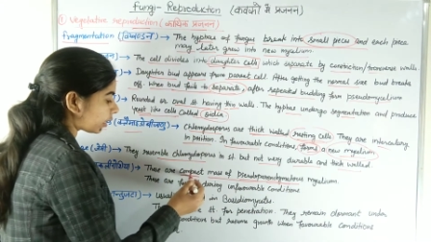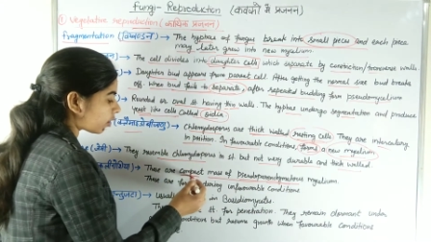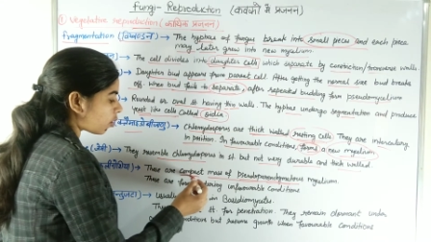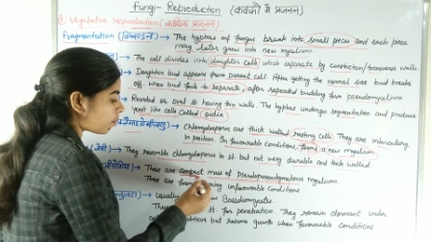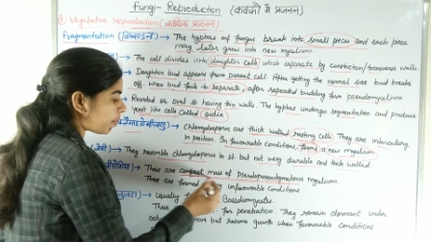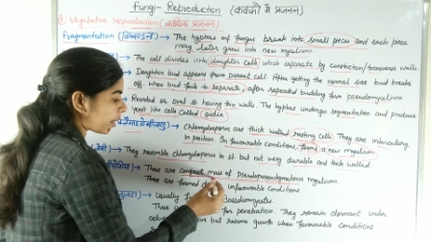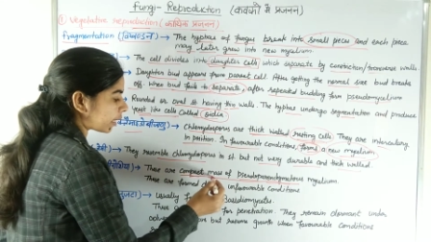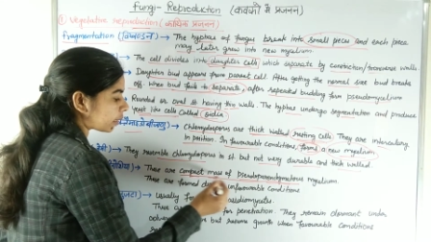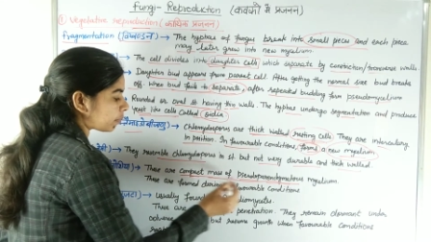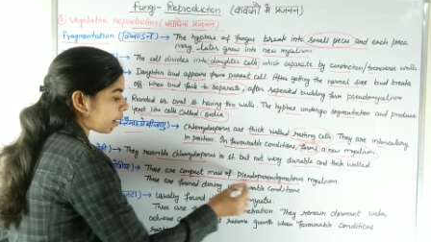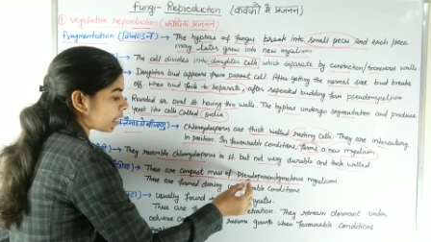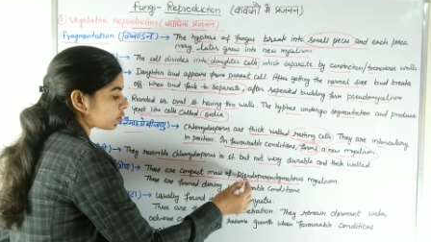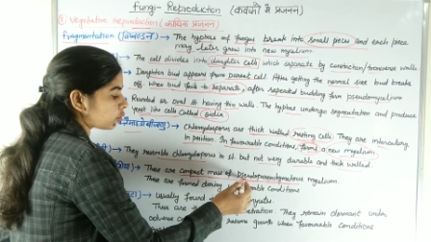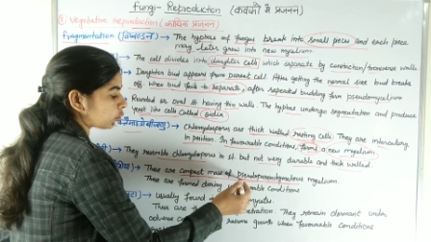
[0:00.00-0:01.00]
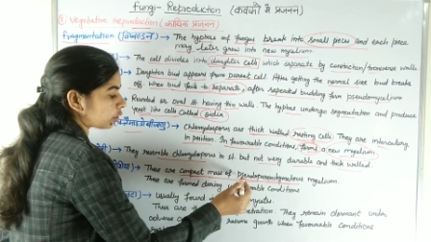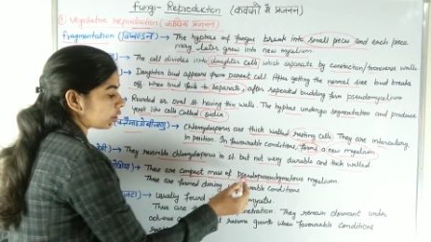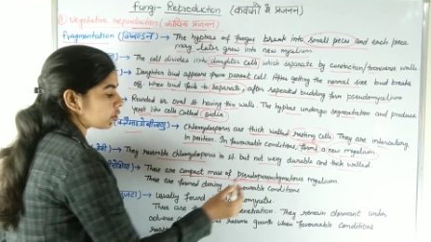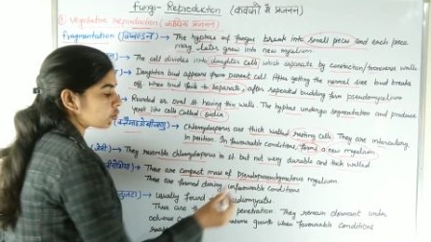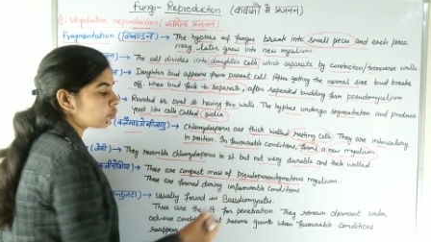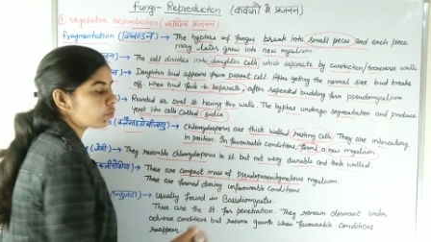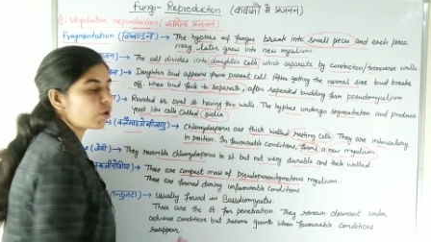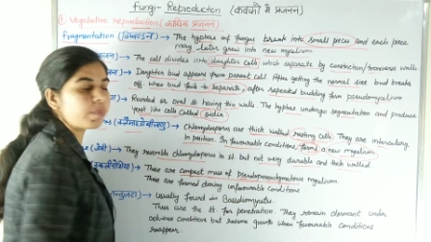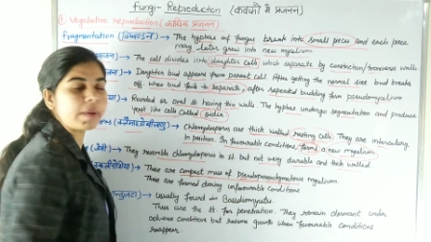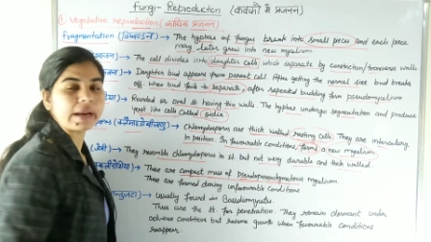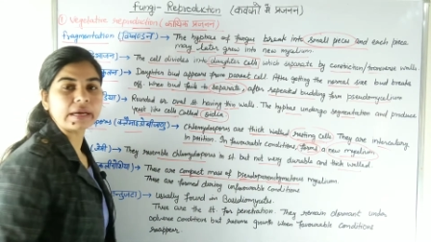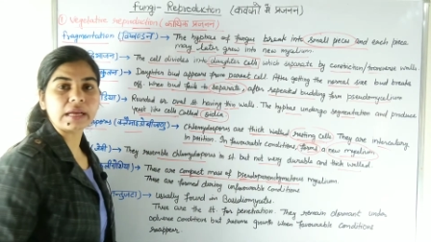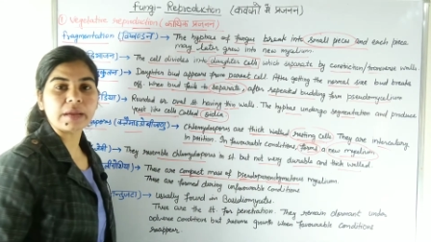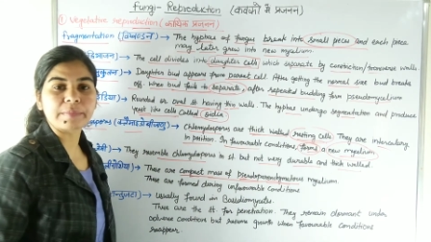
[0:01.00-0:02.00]
है कॉम्पैक्ट मास होती है सूडो
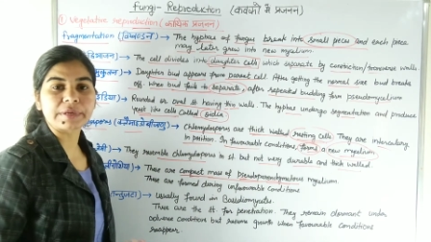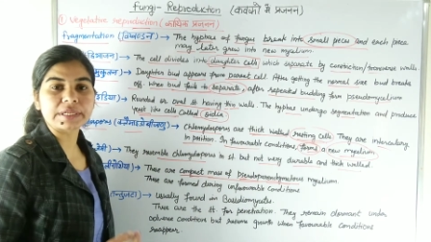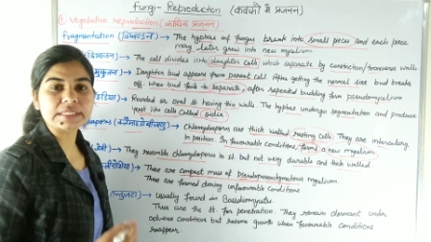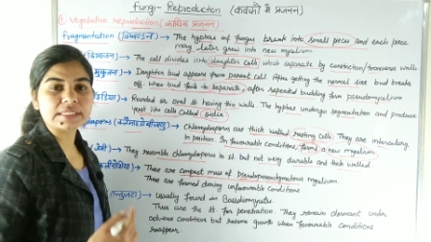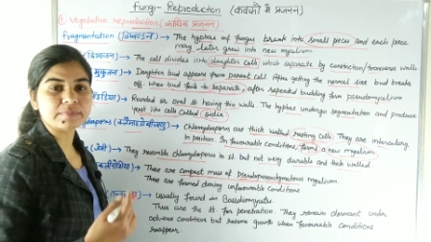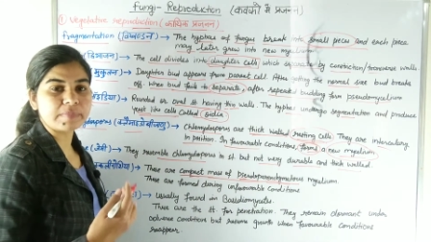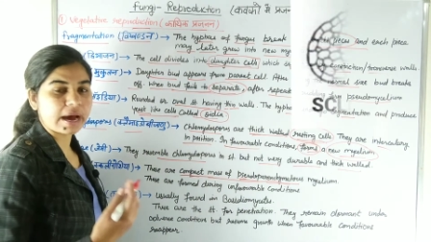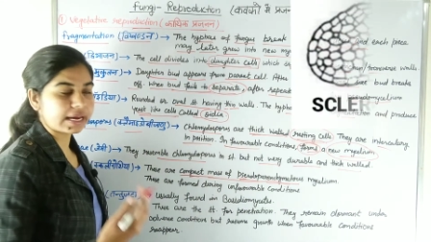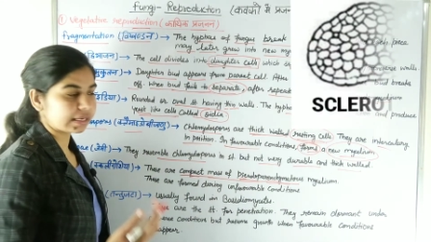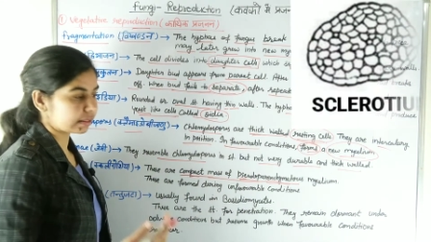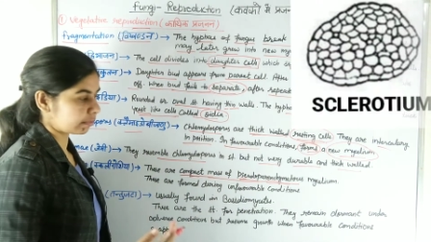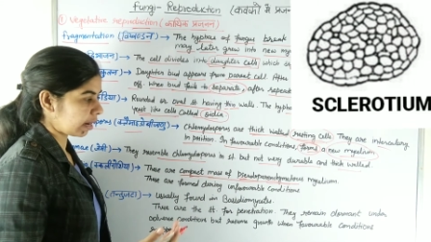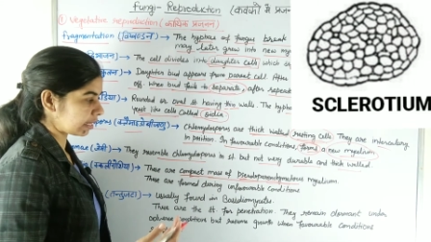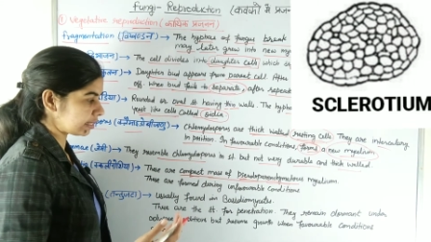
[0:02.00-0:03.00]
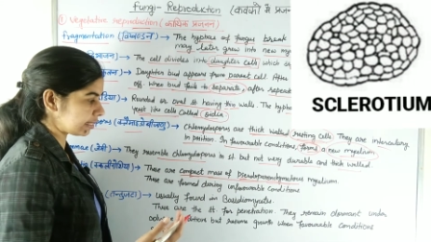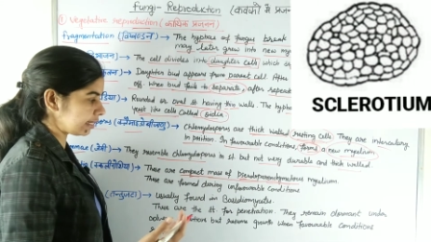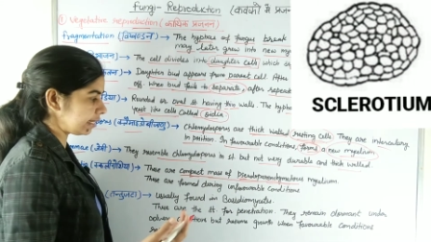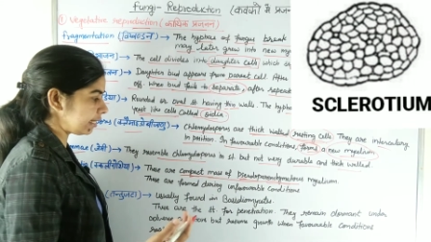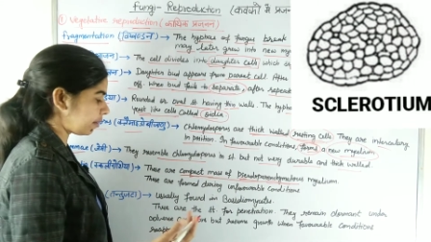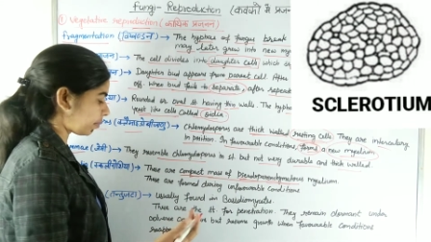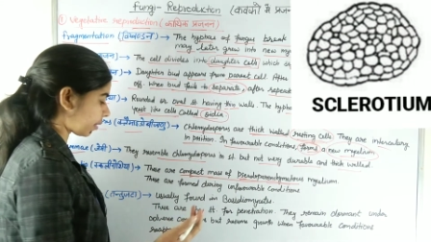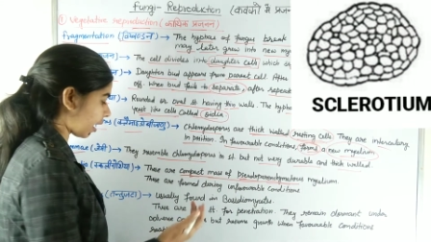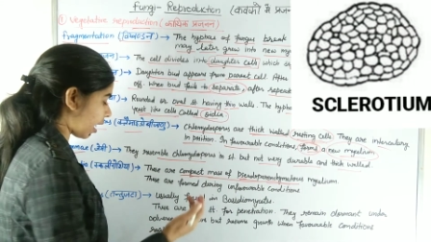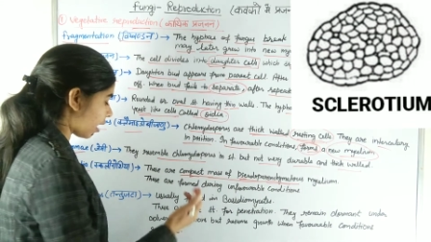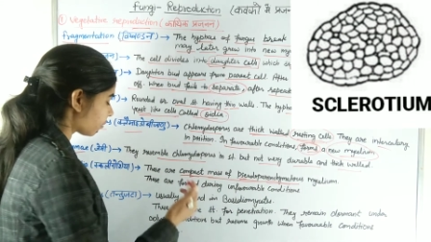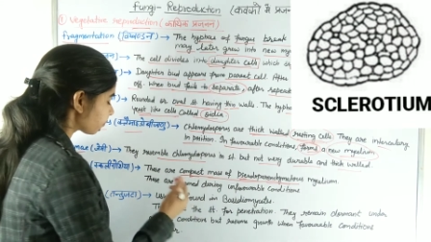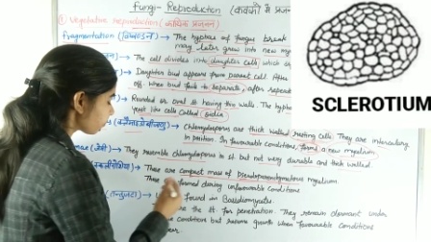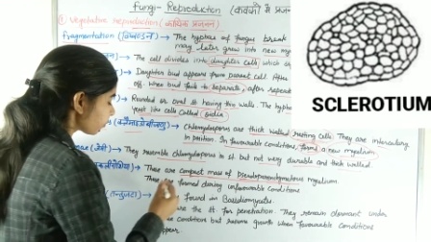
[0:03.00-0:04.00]
पेरेंकाइमेटस माइसीलियम का
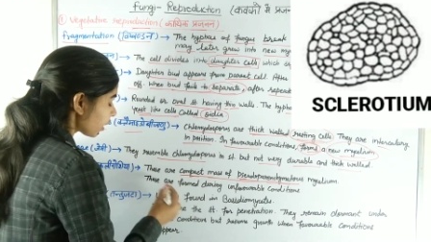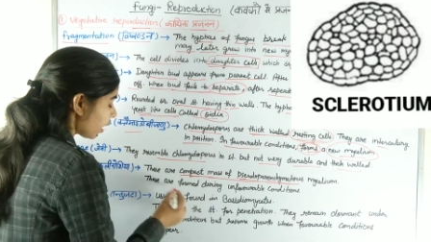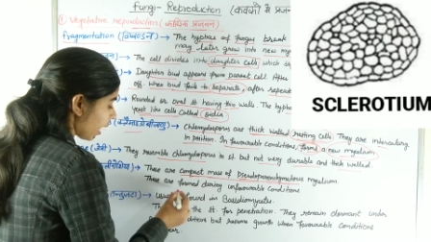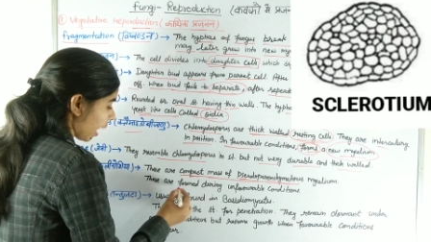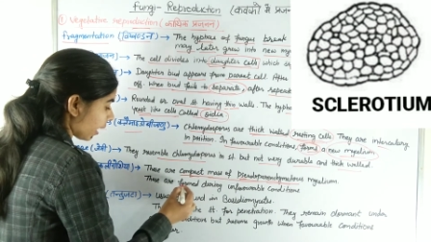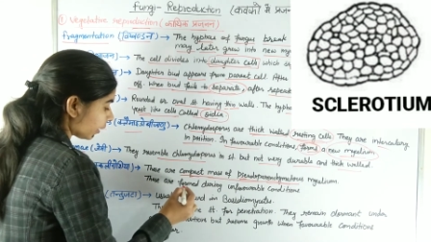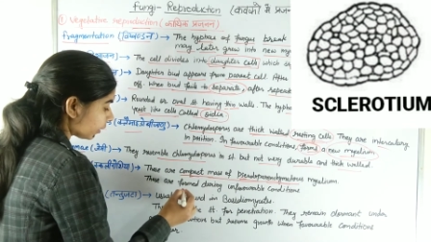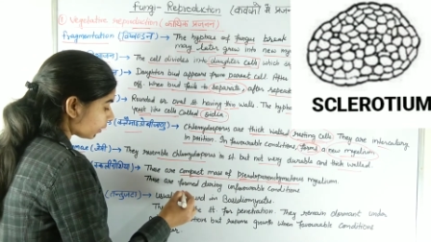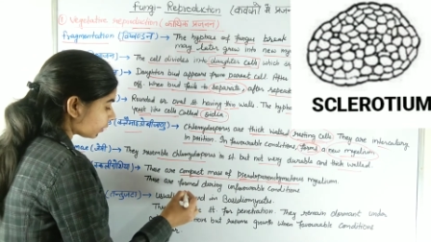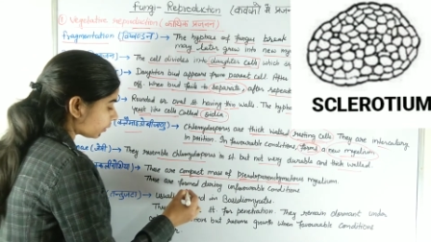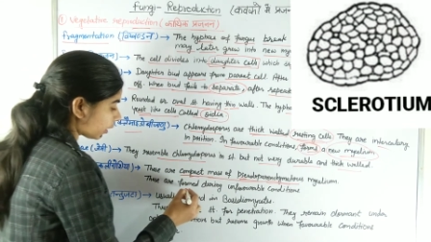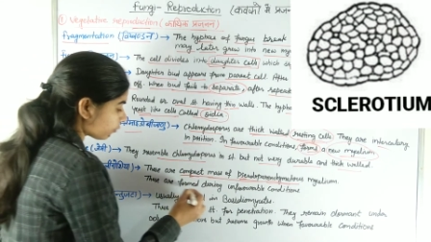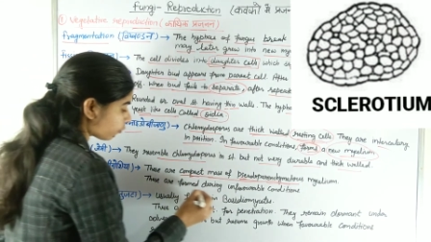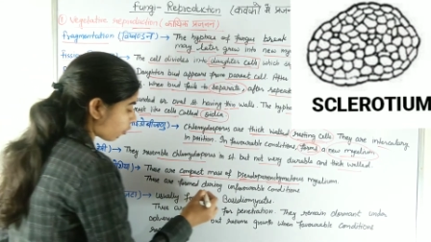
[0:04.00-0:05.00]
एंड ये